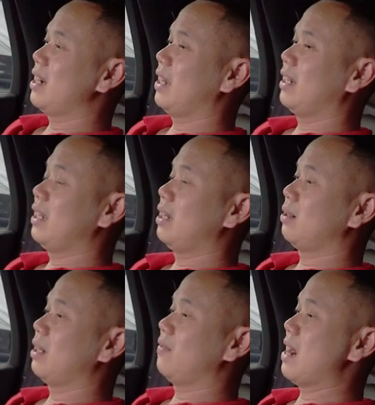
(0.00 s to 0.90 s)
này đi
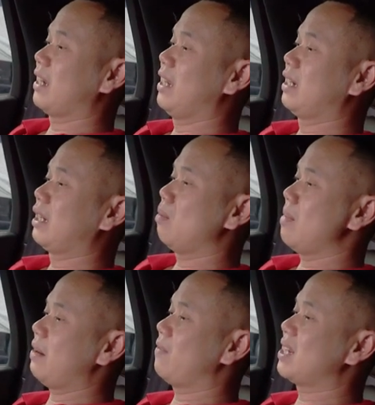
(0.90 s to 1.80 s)
có khi vài nghìn
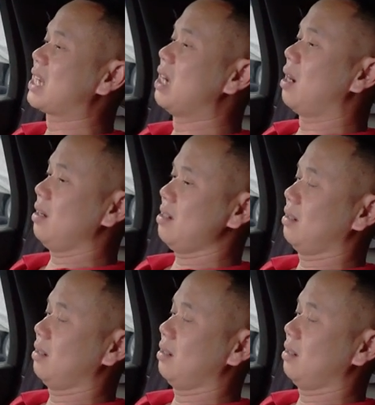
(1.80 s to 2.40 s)
km vẫn sướng